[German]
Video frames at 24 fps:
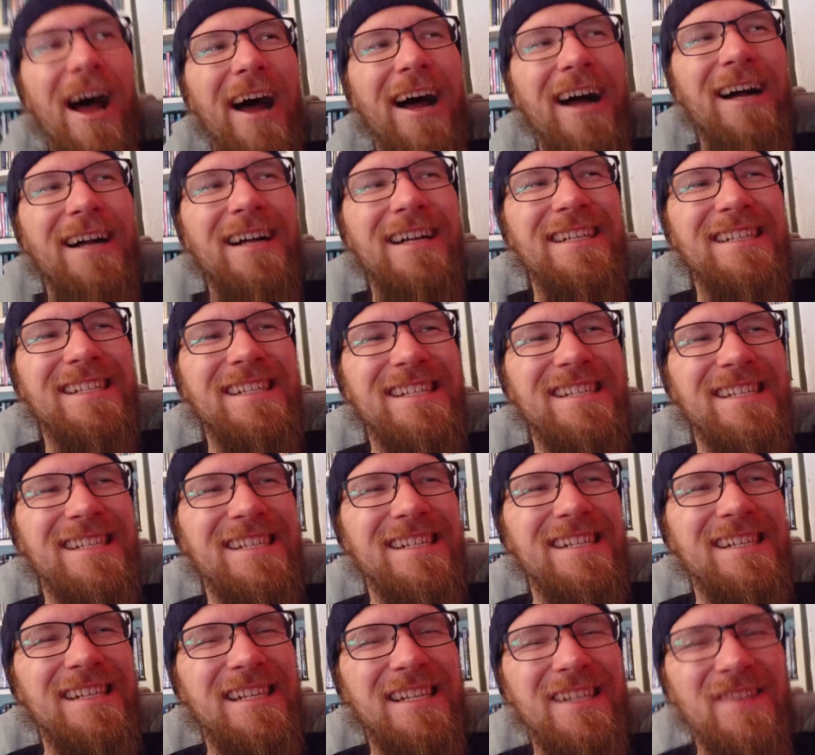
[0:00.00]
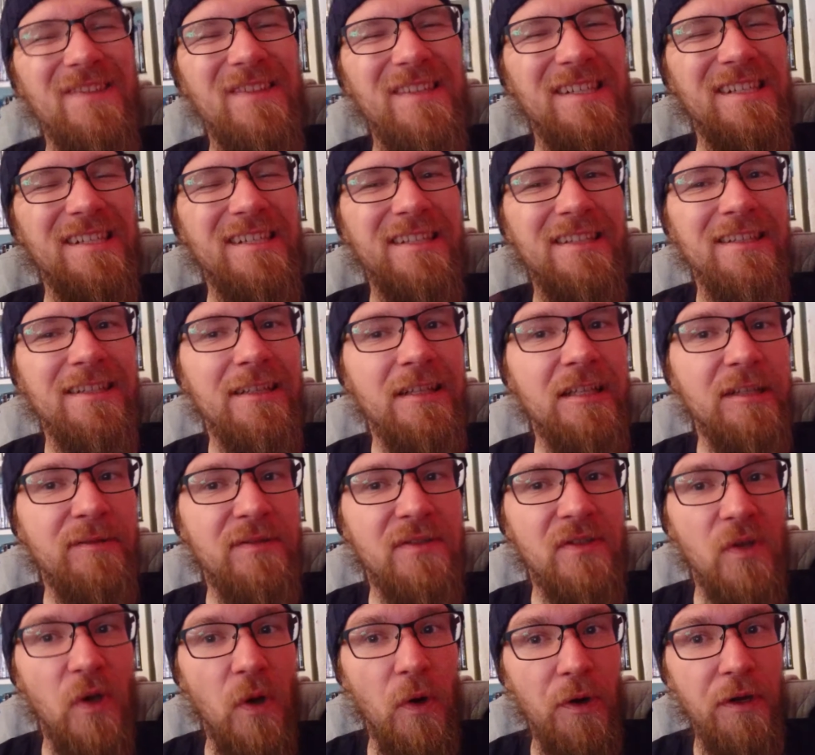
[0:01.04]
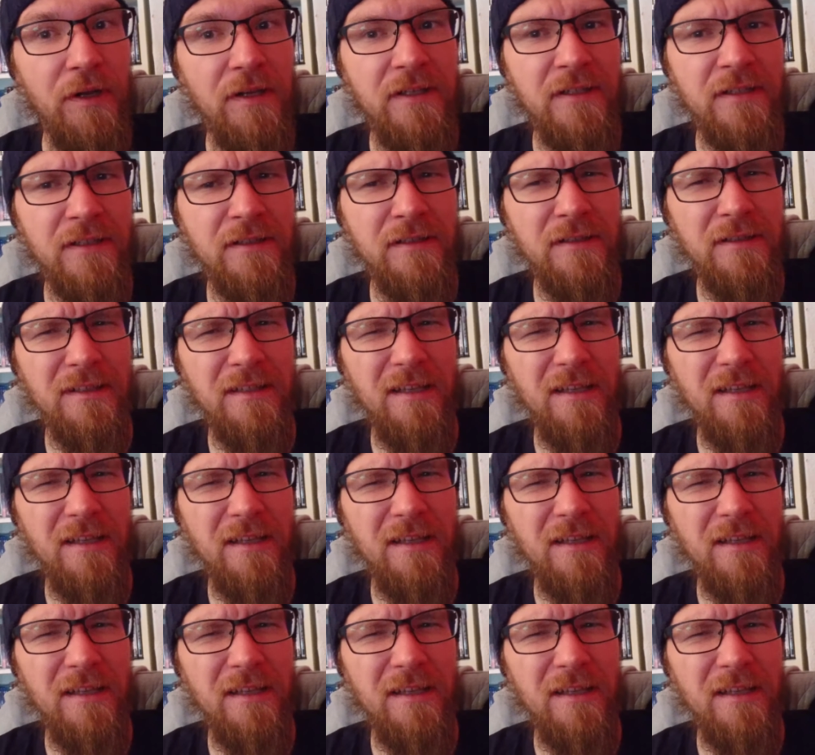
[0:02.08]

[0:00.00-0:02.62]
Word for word: Und äh, deswegen geht es heute,